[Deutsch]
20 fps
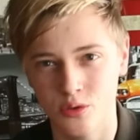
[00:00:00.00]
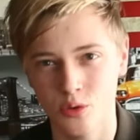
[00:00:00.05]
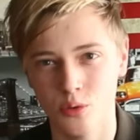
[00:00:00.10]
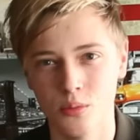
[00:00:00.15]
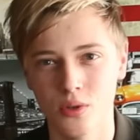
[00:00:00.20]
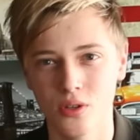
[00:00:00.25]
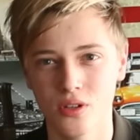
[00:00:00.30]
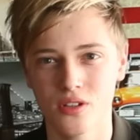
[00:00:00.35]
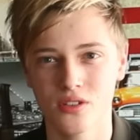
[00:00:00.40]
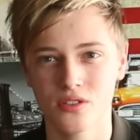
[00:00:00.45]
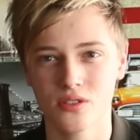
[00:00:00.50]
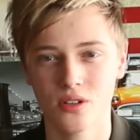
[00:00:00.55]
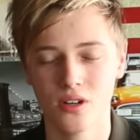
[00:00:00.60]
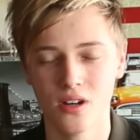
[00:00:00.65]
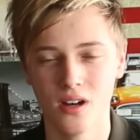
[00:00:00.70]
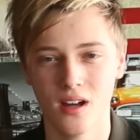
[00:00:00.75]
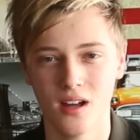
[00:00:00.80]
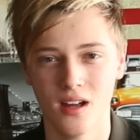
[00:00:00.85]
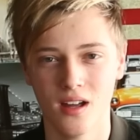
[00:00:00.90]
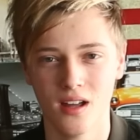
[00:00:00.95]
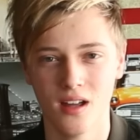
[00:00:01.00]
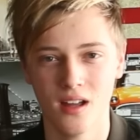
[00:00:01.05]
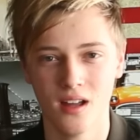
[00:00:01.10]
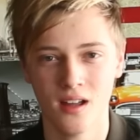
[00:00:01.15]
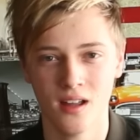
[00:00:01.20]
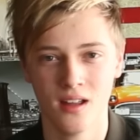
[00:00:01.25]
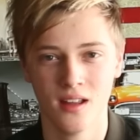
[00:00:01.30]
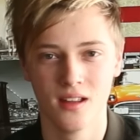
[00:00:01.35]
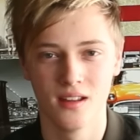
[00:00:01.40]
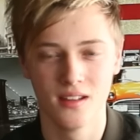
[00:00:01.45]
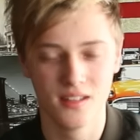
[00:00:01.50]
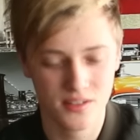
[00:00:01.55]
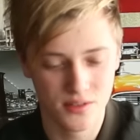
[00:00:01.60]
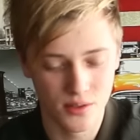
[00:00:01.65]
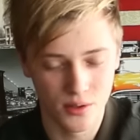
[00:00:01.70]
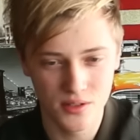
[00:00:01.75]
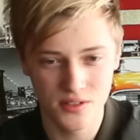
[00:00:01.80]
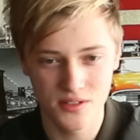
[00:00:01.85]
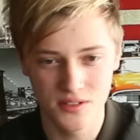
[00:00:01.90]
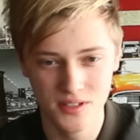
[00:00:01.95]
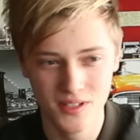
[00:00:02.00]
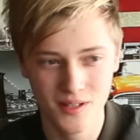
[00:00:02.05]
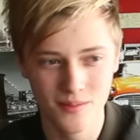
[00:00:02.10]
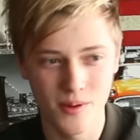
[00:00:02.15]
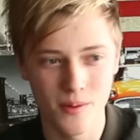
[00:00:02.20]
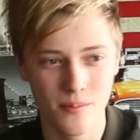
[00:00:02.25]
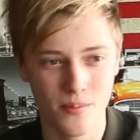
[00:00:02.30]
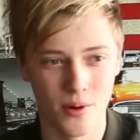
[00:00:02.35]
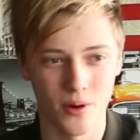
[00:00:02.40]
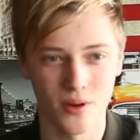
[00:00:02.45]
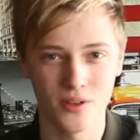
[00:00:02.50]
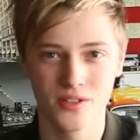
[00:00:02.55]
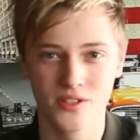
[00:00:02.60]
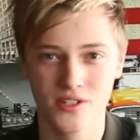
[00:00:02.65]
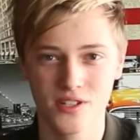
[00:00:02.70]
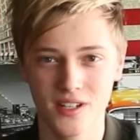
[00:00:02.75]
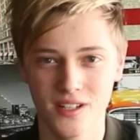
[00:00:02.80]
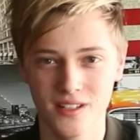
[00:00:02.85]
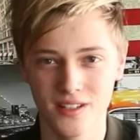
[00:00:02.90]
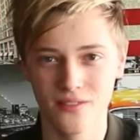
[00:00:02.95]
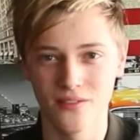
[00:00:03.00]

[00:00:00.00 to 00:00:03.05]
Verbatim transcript: dumm oder so? ich soll es dir per Post schicken,